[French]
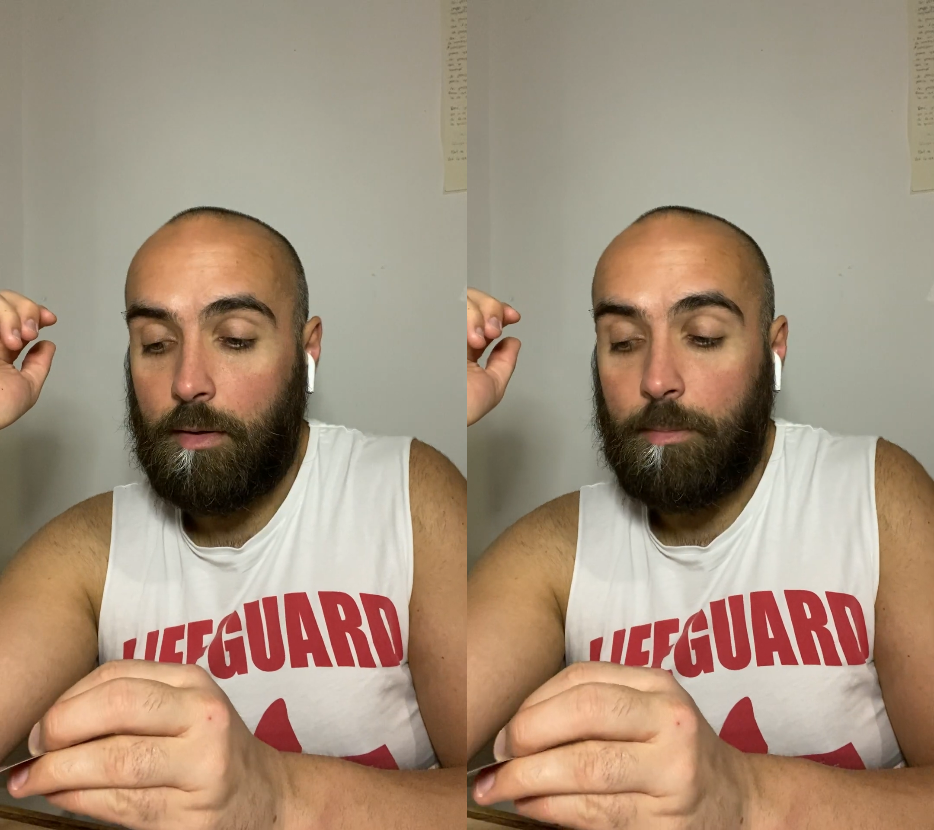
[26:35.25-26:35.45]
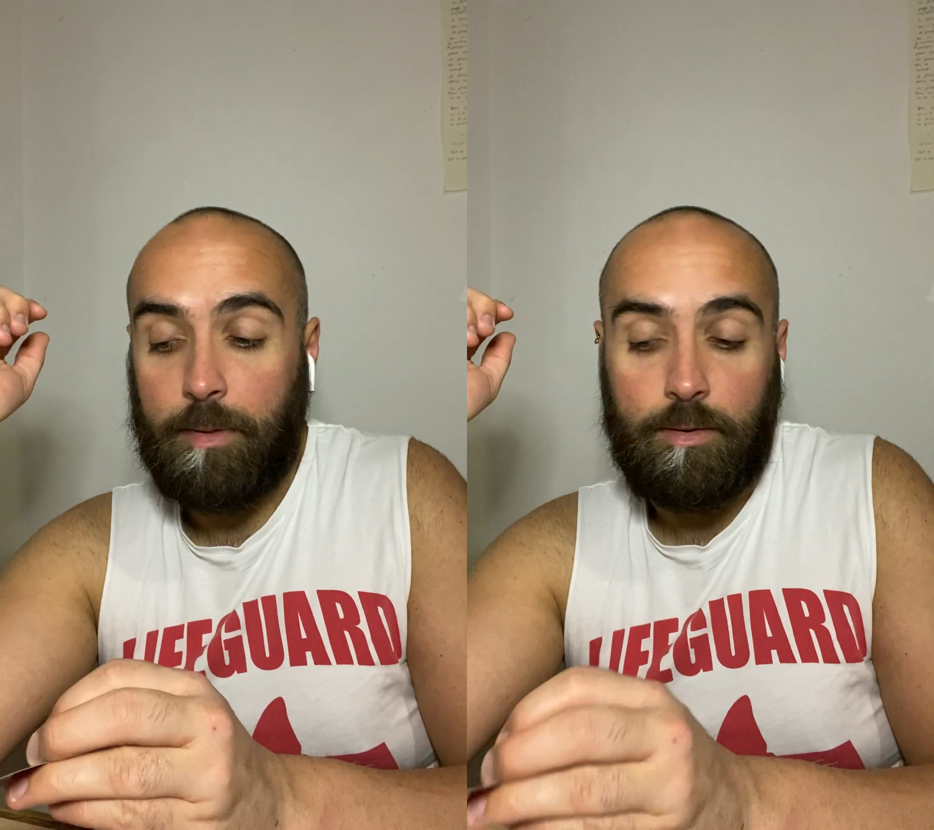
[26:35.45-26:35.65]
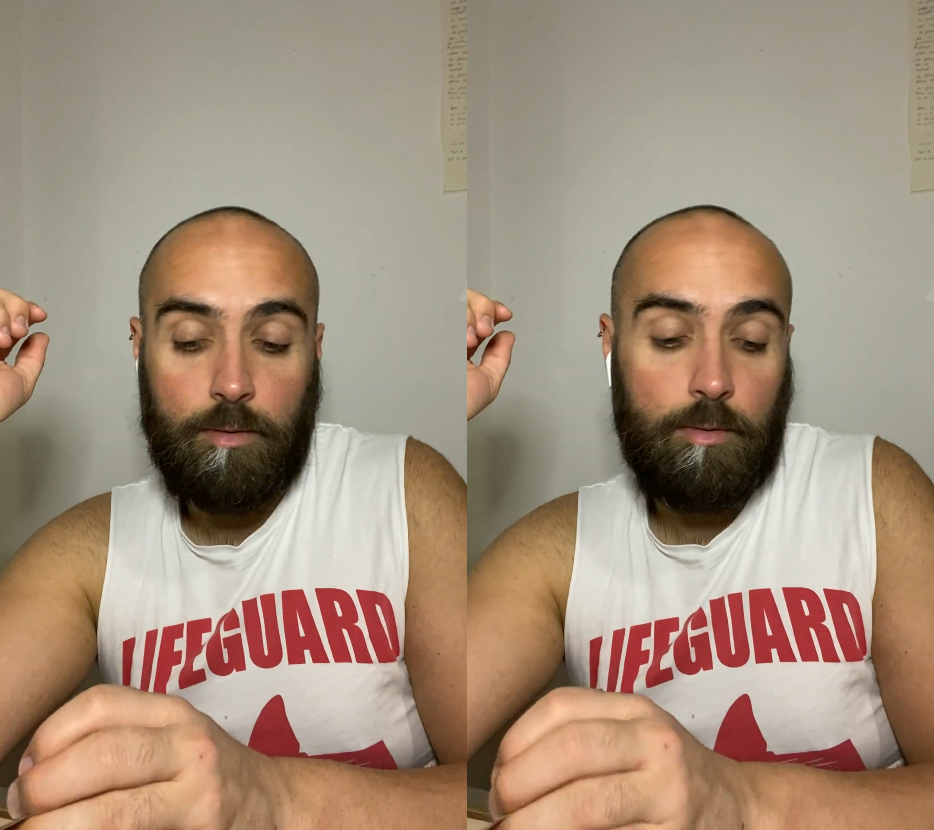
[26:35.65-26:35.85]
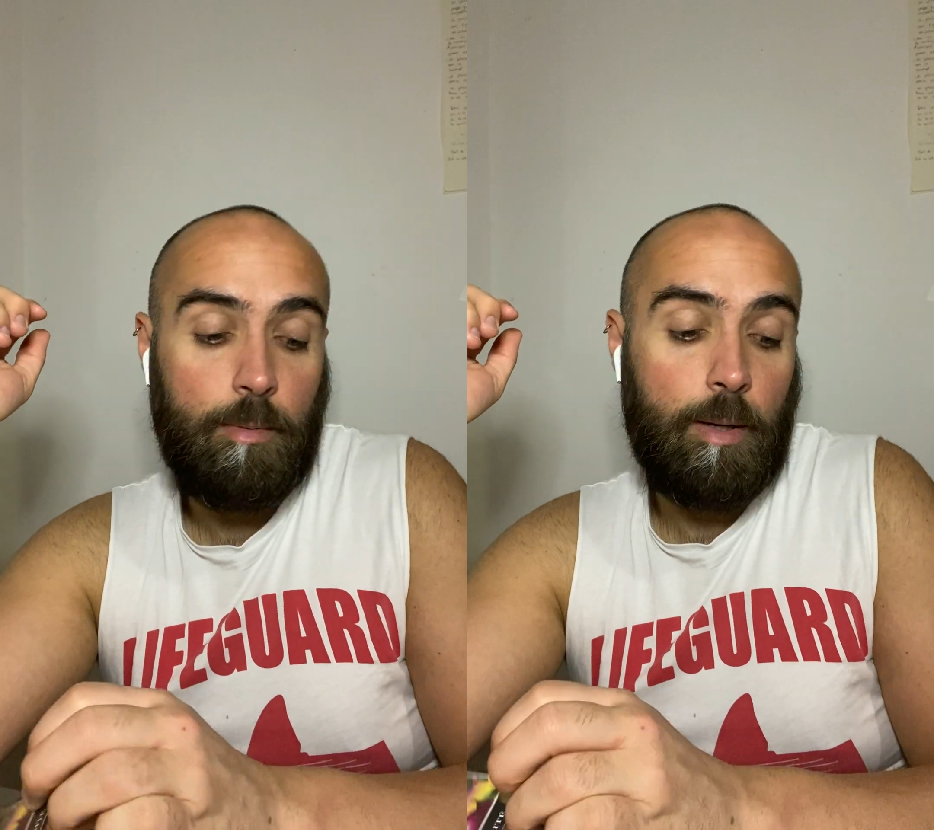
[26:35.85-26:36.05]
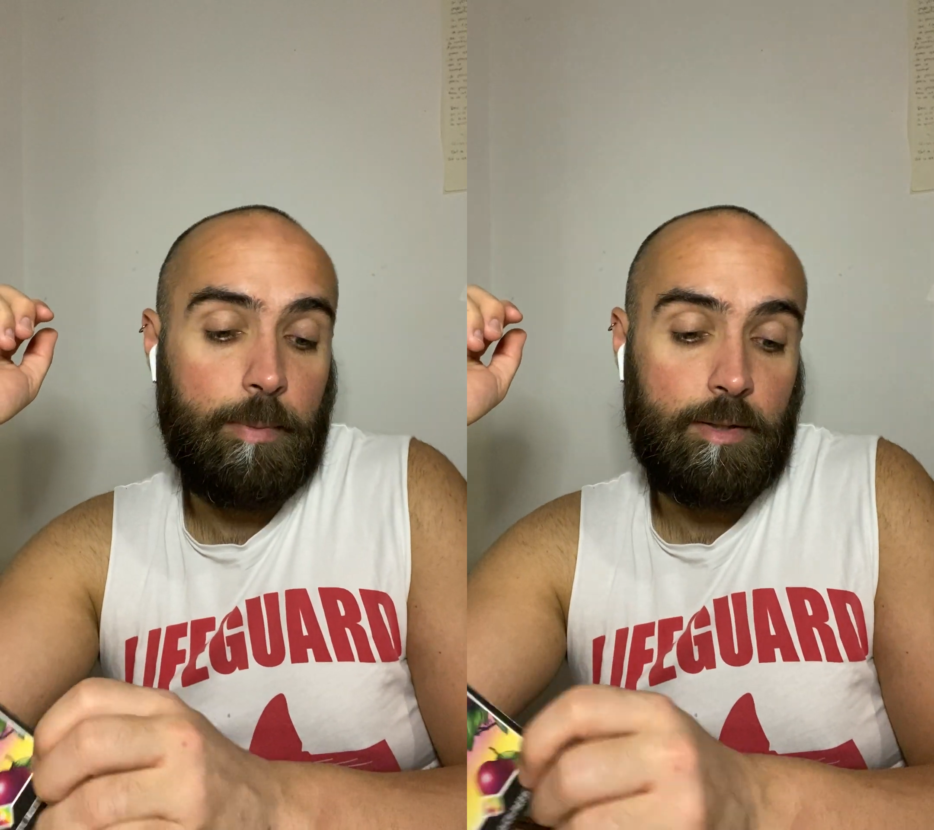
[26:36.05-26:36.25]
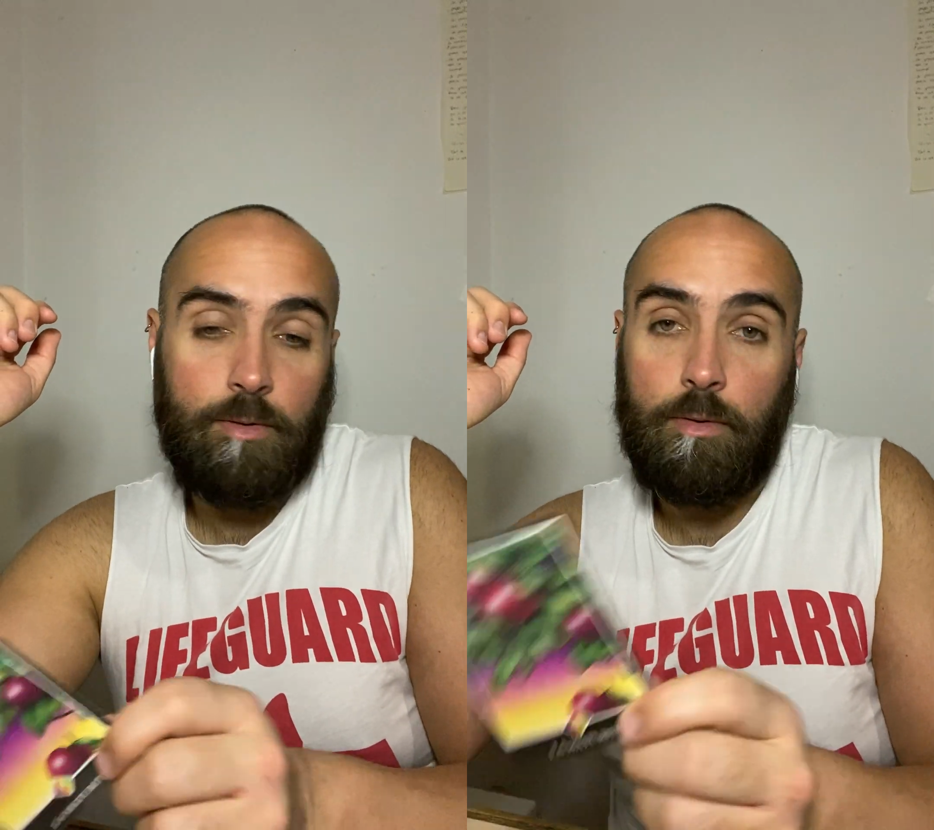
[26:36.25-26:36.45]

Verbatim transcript: parce que, bah, parce que